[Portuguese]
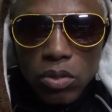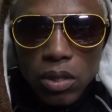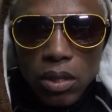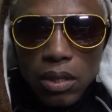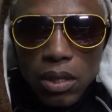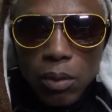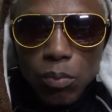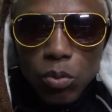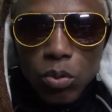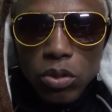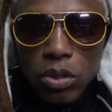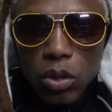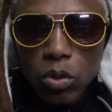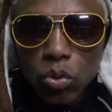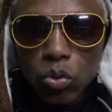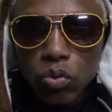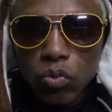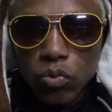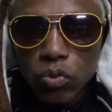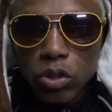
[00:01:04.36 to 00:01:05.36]
tentar postar
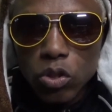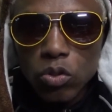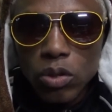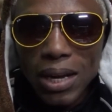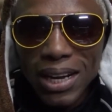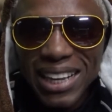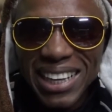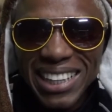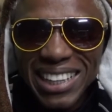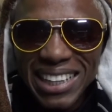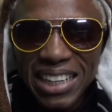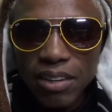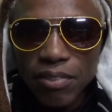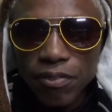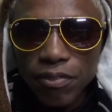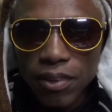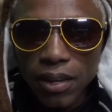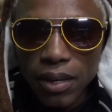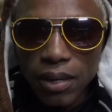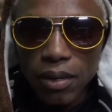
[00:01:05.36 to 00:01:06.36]
outro vídeo na
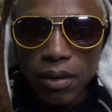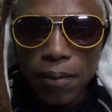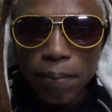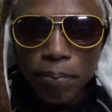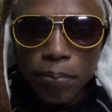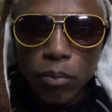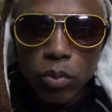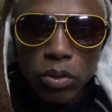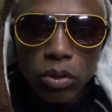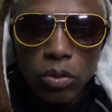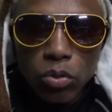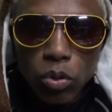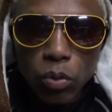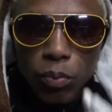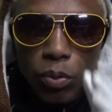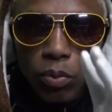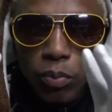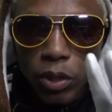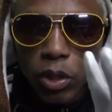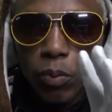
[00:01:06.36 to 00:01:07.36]
quinta-feira. Portanto, eu
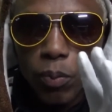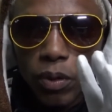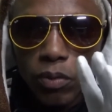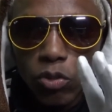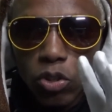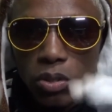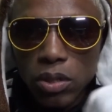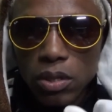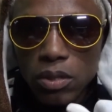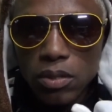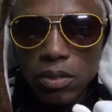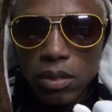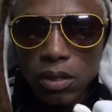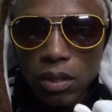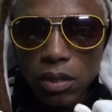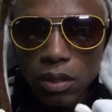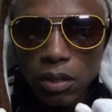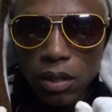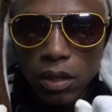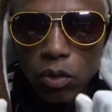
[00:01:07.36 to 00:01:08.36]
prometo para vocês
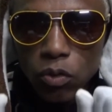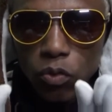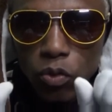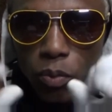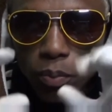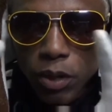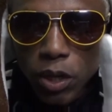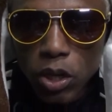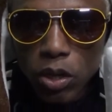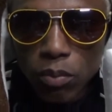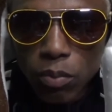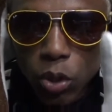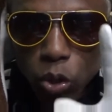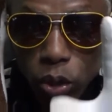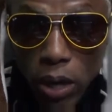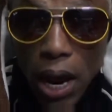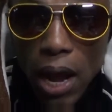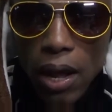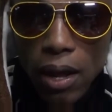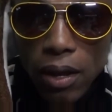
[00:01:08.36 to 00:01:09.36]
que eu vou
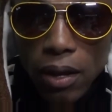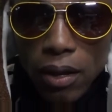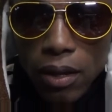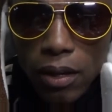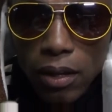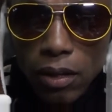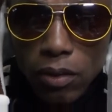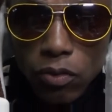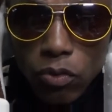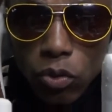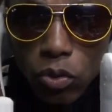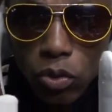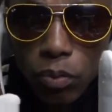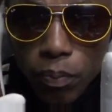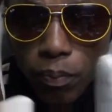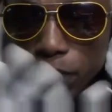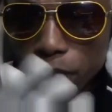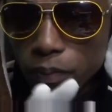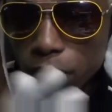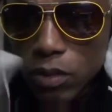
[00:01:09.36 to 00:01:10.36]
melhorar, vou
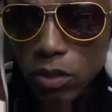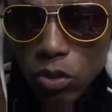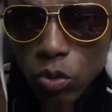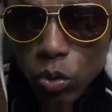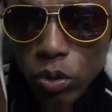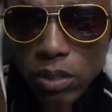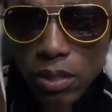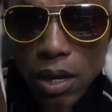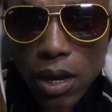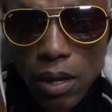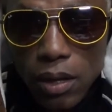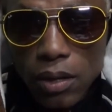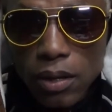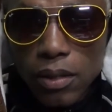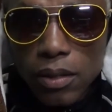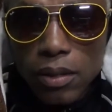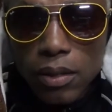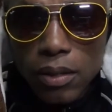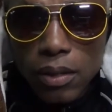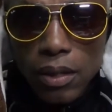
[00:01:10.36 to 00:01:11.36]
descoisar,
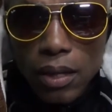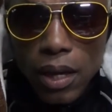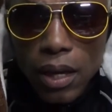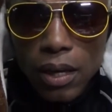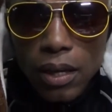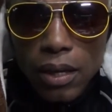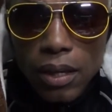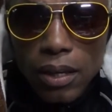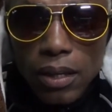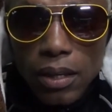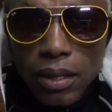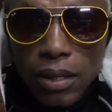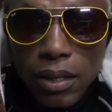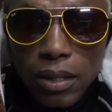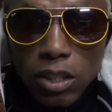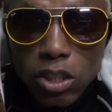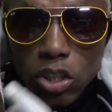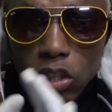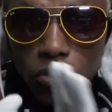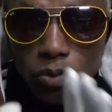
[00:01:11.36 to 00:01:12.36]
né? E
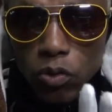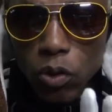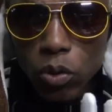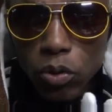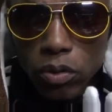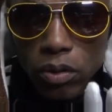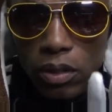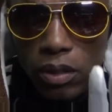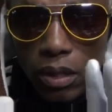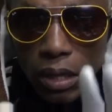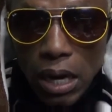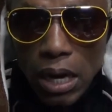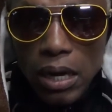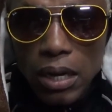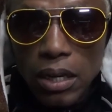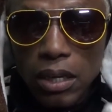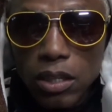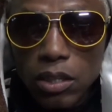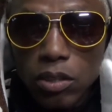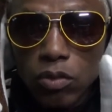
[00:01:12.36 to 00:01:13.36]
a gente volta, tá?
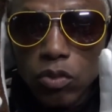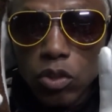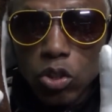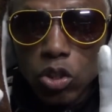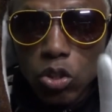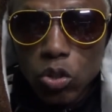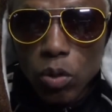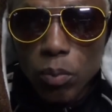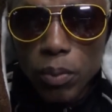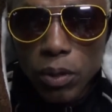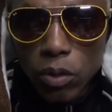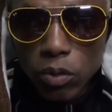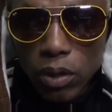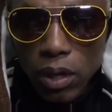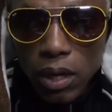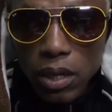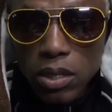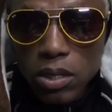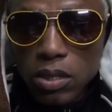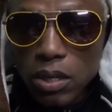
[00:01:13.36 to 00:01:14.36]
Esse vídeo é só para dar um
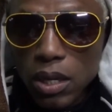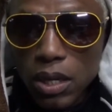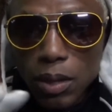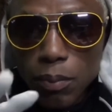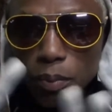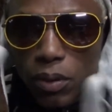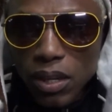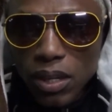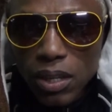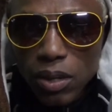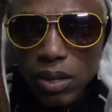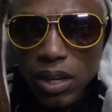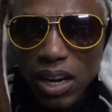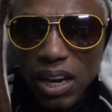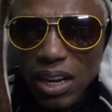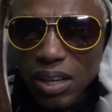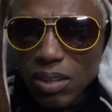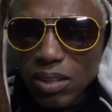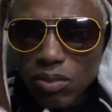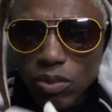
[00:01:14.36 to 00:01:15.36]
recadinho, aí depois que dá o
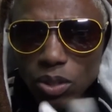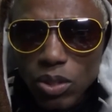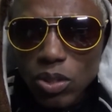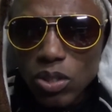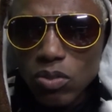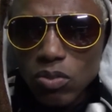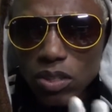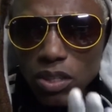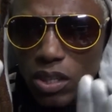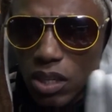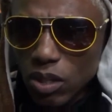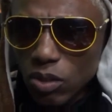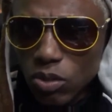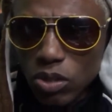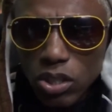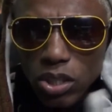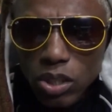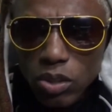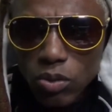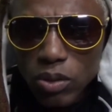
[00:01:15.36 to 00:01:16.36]
recado que eu voltar os vídeos, aí eu
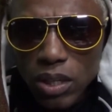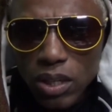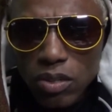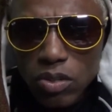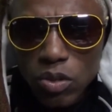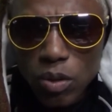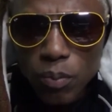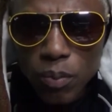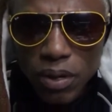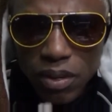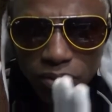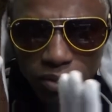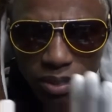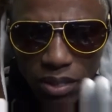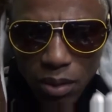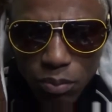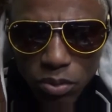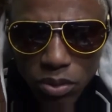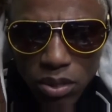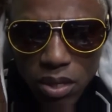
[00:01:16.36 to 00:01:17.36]
tiro ele só para
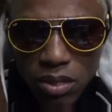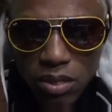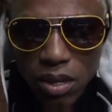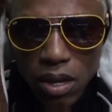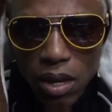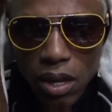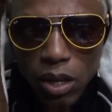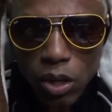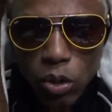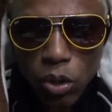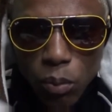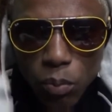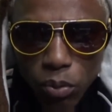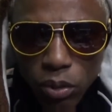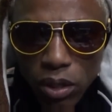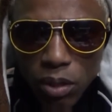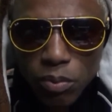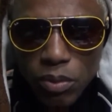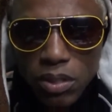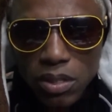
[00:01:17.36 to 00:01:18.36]
avisar para vocês que nós
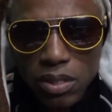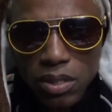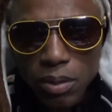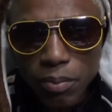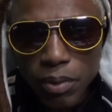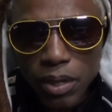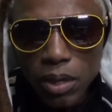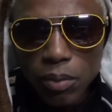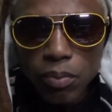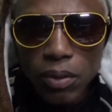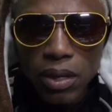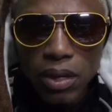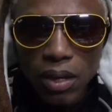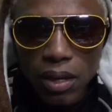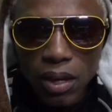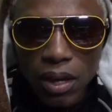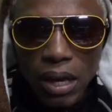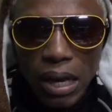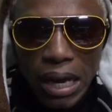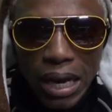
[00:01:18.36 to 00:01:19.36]
pulamos essa semana
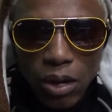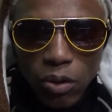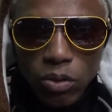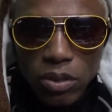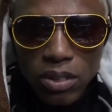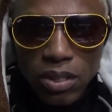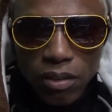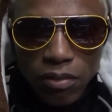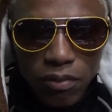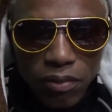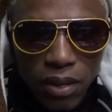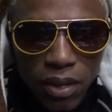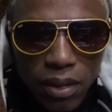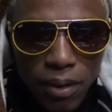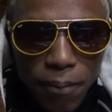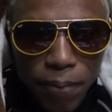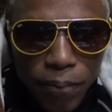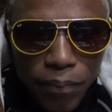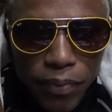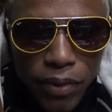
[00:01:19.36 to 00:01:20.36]
porque a coisa tá feia.
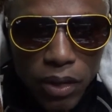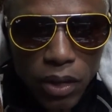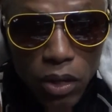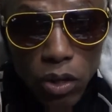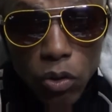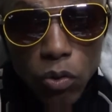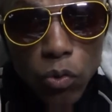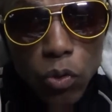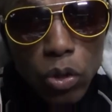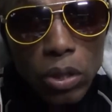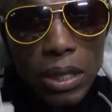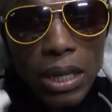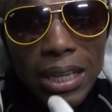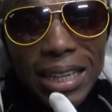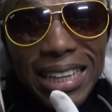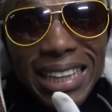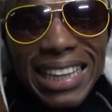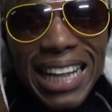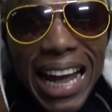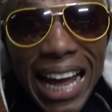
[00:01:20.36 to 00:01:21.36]
Eu vou
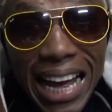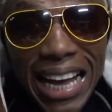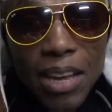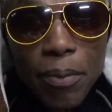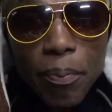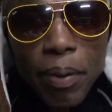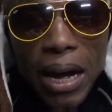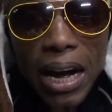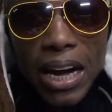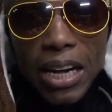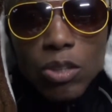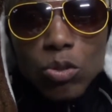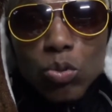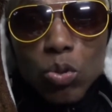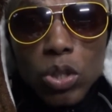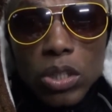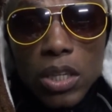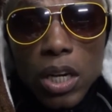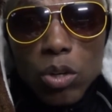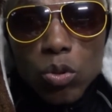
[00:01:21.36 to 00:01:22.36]
tentar ir para rádio
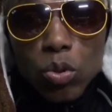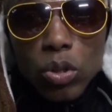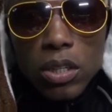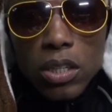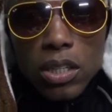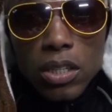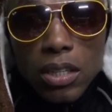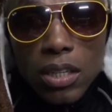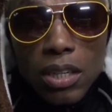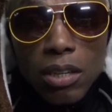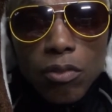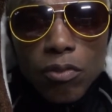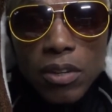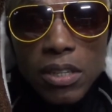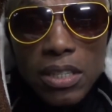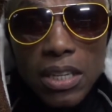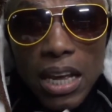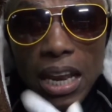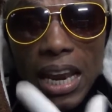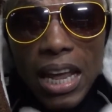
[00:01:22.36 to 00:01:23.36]
hoje à noite e
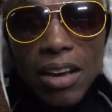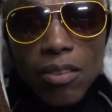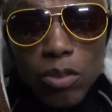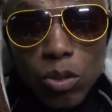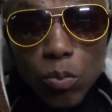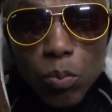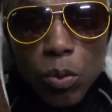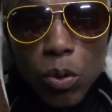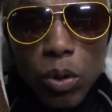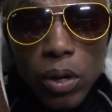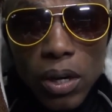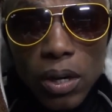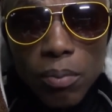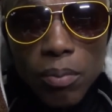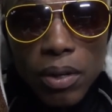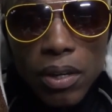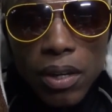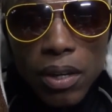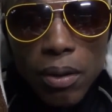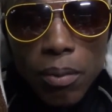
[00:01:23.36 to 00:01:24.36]
fazer a live do
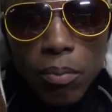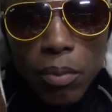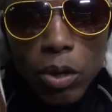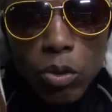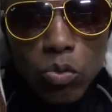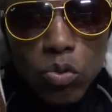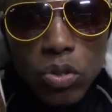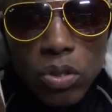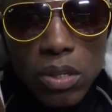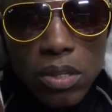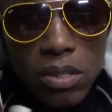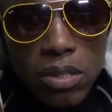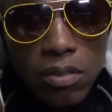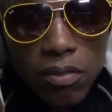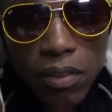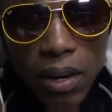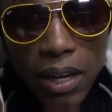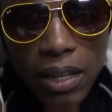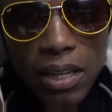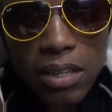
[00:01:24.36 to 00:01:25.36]
programa, mas eu não sei se
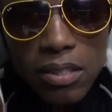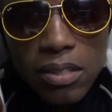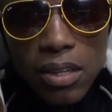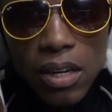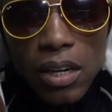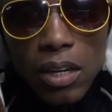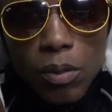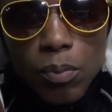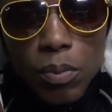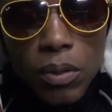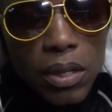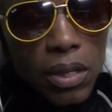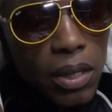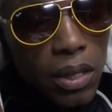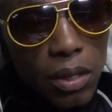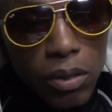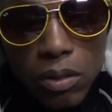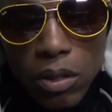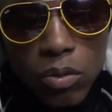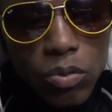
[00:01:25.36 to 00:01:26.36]
vai dar certo porque
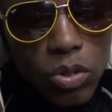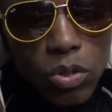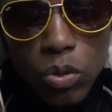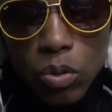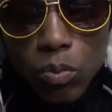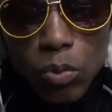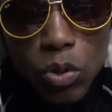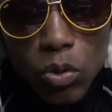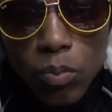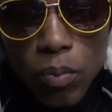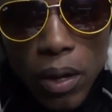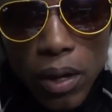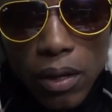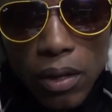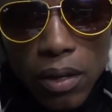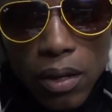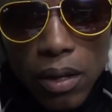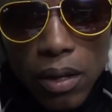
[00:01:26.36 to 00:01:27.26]
eu não estou muito bem.